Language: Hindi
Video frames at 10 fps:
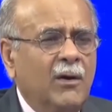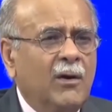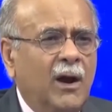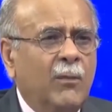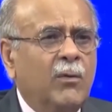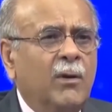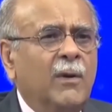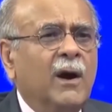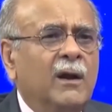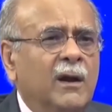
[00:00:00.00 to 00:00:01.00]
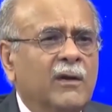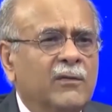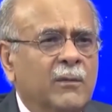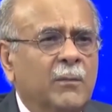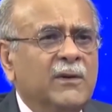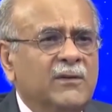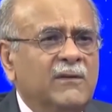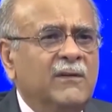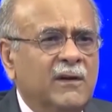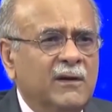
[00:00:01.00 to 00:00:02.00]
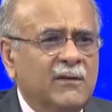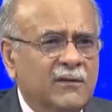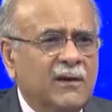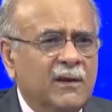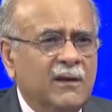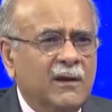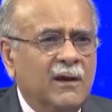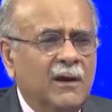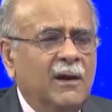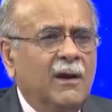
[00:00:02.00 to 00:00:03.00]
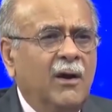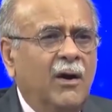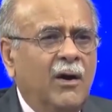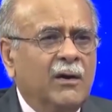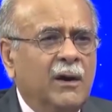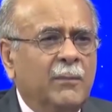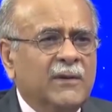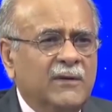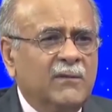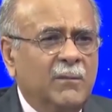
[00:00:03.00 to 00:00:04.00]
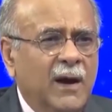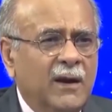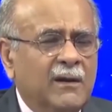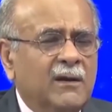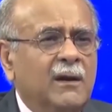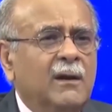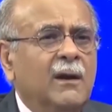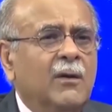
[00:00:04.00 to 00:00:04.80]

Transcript: और आपको हम अगली इलेक्शन में 25 सीटें एडजस्ट कर देंगे और ये 25 मांग रहे थे